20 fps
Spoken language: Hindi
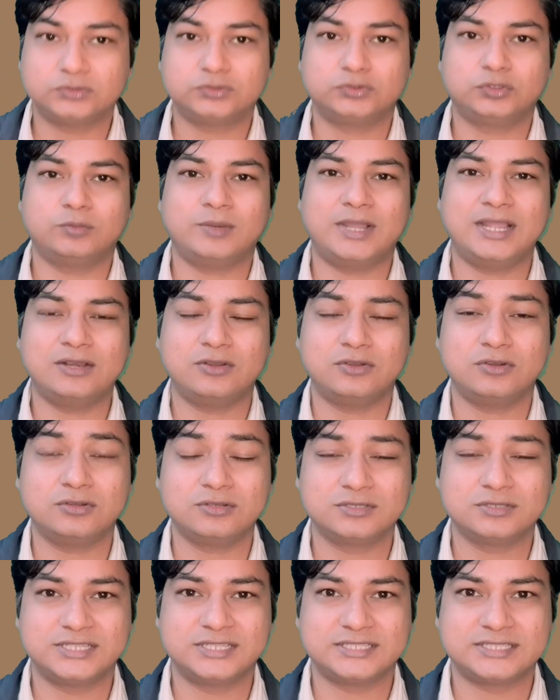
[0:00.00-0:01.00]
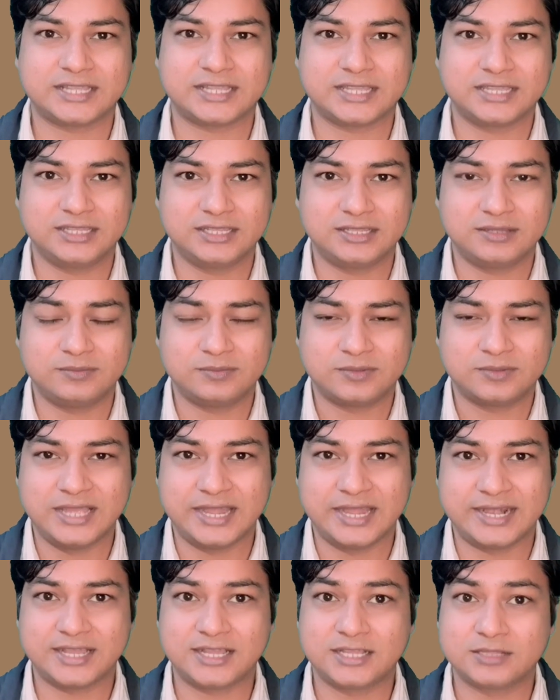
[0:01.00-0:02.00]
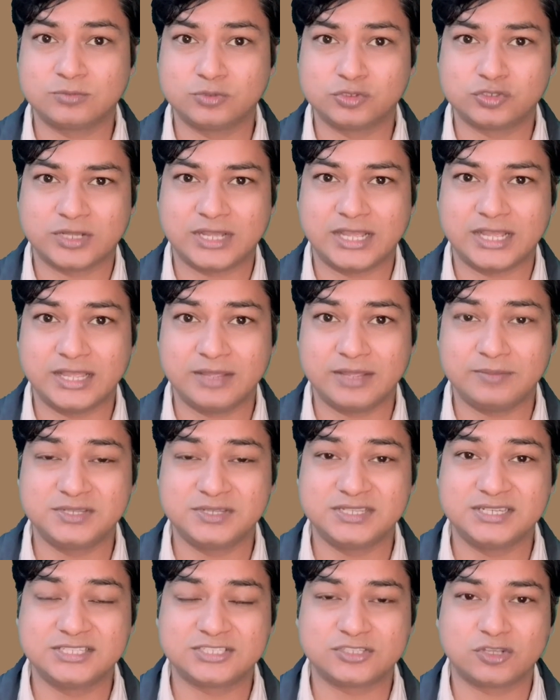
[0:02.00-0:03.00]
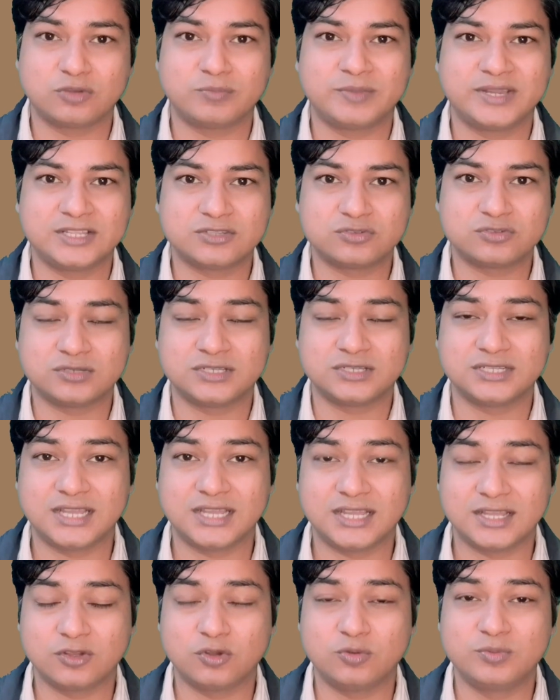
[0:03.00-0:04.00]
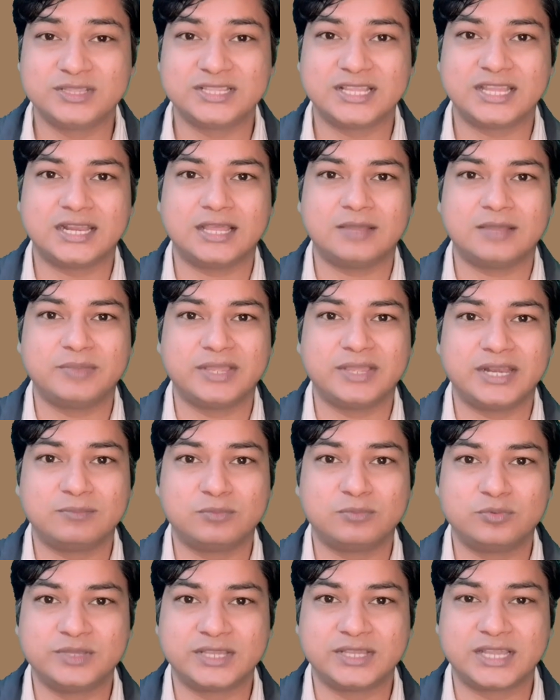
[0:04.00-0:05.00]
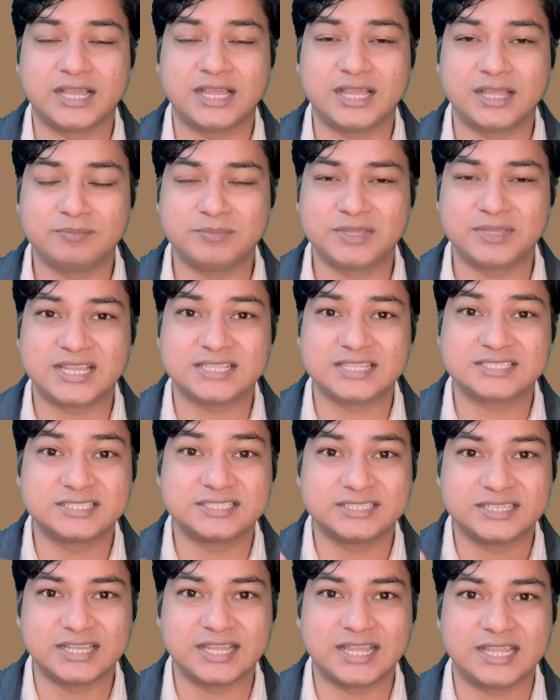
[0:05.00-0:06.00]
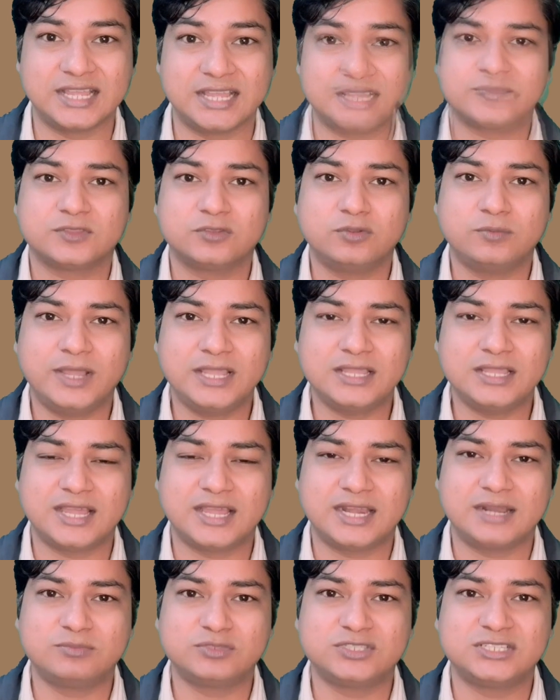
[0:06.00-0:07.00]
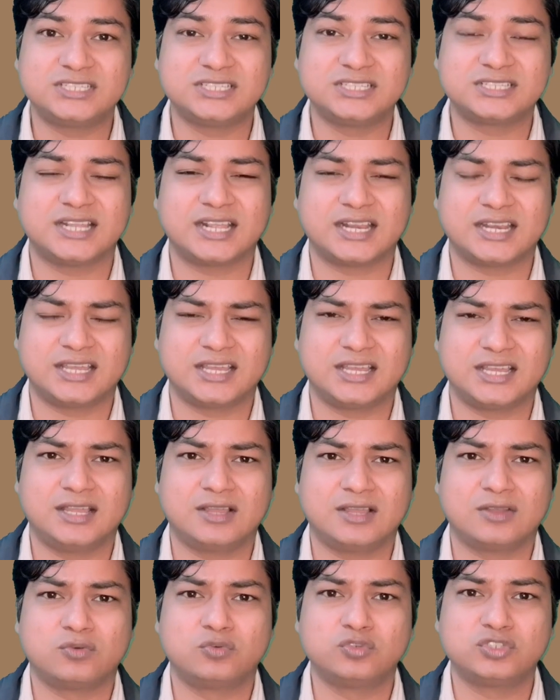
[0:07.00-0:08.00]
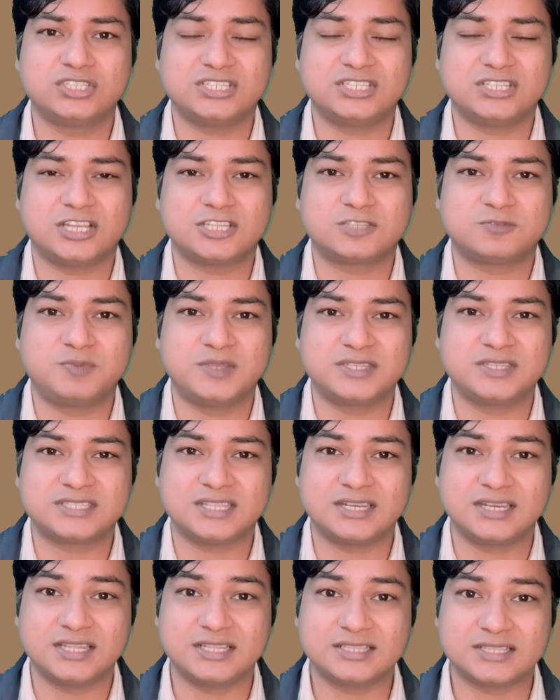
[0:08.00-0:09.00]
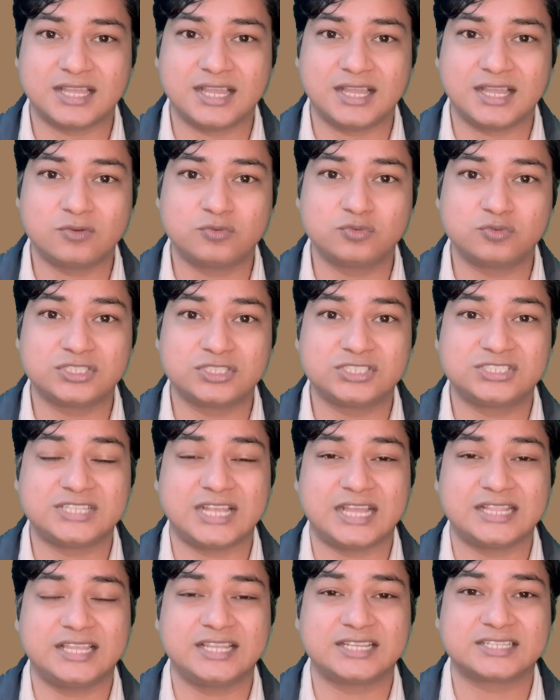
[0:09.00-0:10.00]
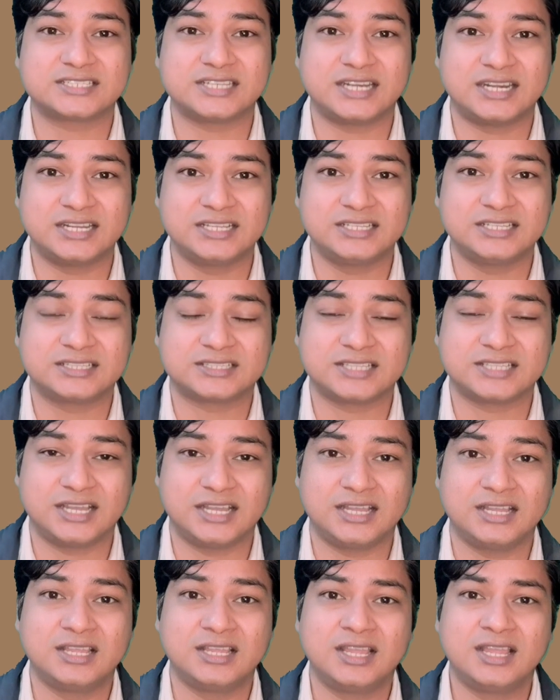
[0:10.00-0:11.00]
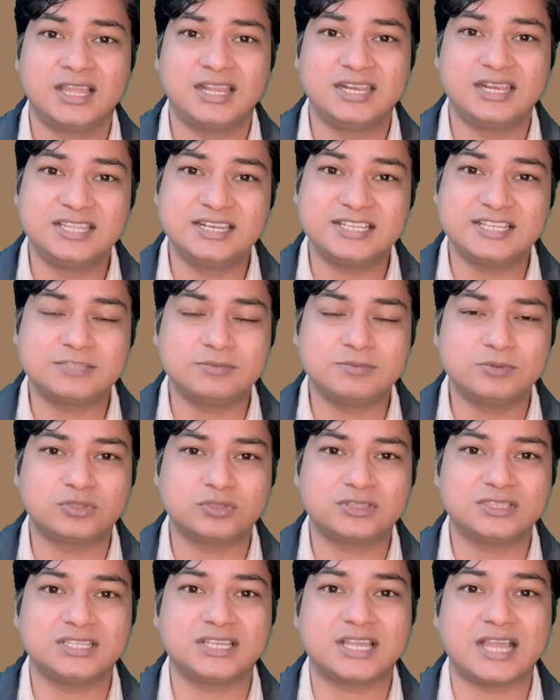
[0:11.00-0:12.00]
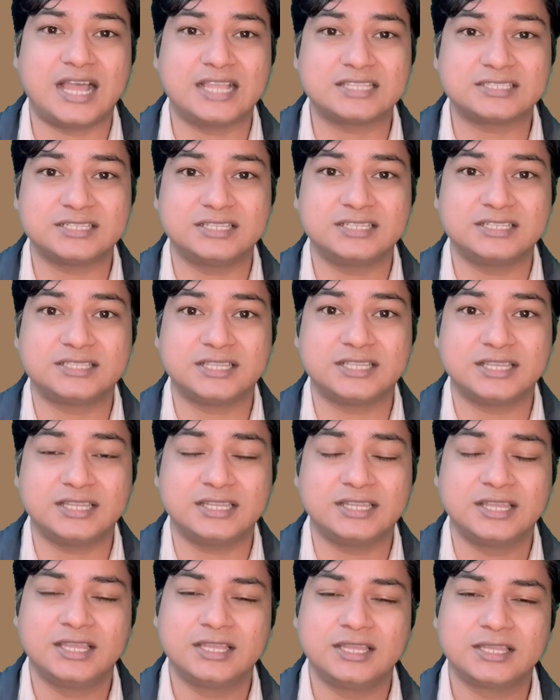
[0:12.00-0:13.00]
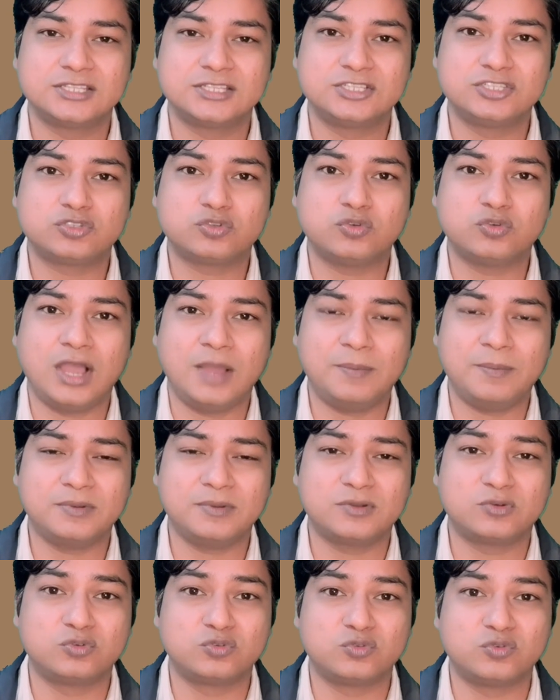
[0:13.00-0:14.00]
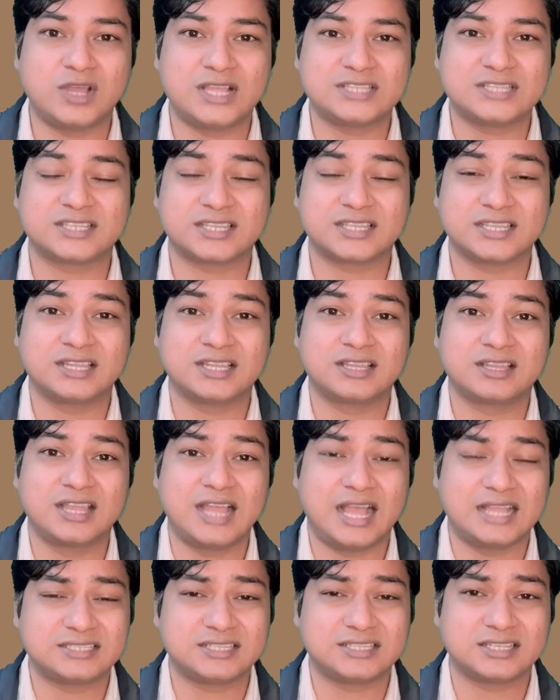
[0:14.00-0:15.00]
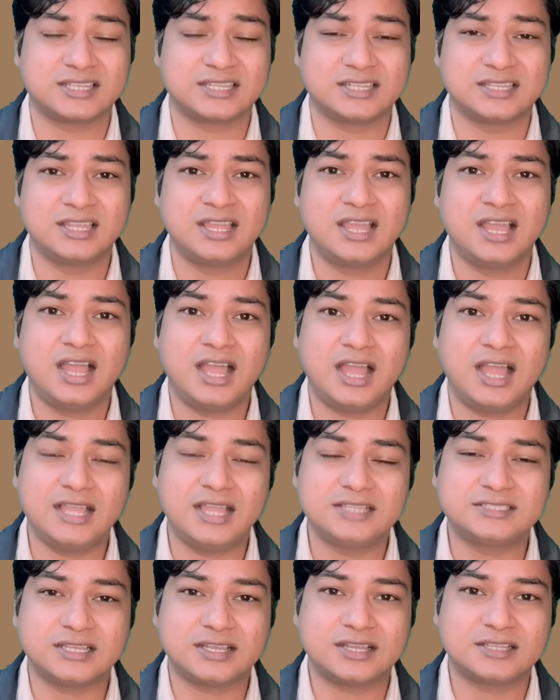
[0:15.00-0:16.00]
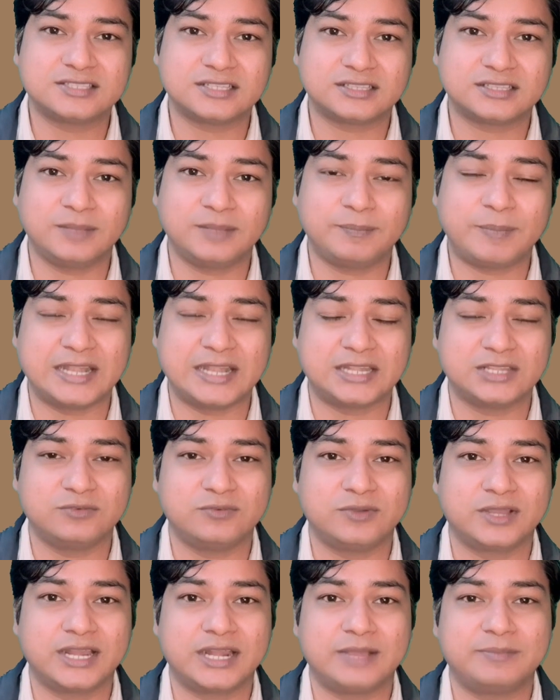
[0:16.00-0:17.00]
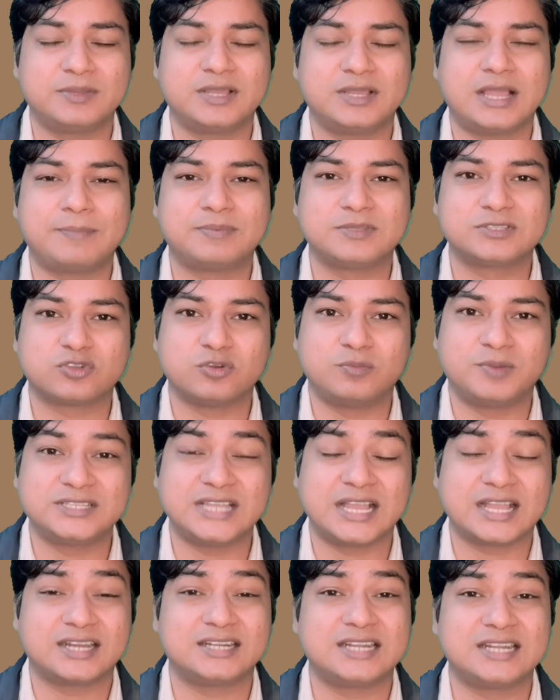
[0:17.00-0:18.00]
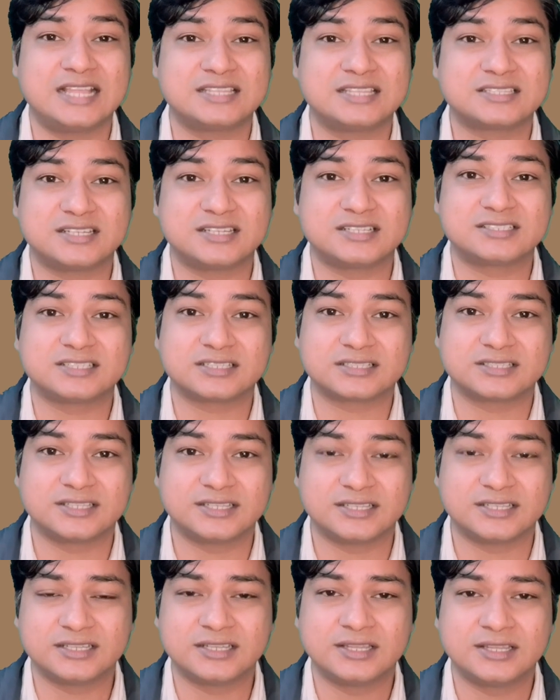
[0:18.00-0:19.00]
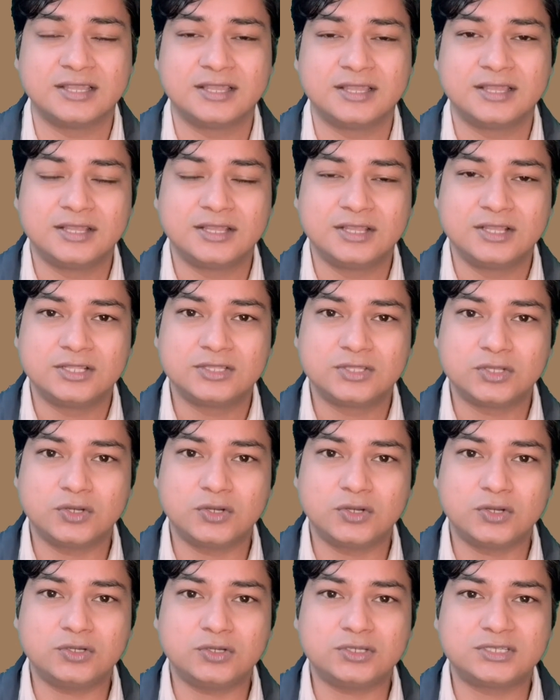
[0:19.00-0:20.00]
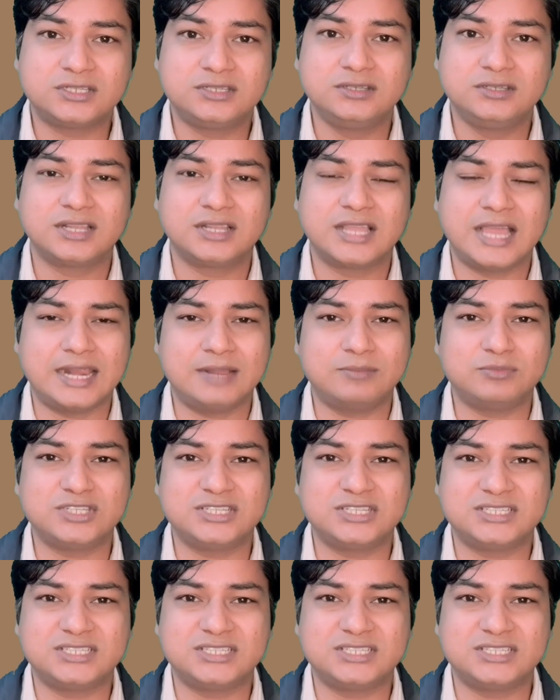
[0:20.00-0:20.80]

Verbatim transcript: तो भाई लोग जैसा कि गाना खत्म हो चुका है बिजली सॉन्ग मैंने सुन लिया है गोविंदा नाम मेरा मूवी का है मिका सिंह ने गाया तो भाई गाना मुझे ठीक ठाक लगा कुछ स्पेशल नहीं था कुछ ज़्यादा एक्स्ट्रा नहीं था लिरिक्स भी उतने खास नहीं थे कि जिसको आप गुनगुना सके गा सके हाँ ऐसा कर सकते हैं पार्टी वगैरह में आप इसको बजा कर डांस कर सकते हैं तो गाना मुझे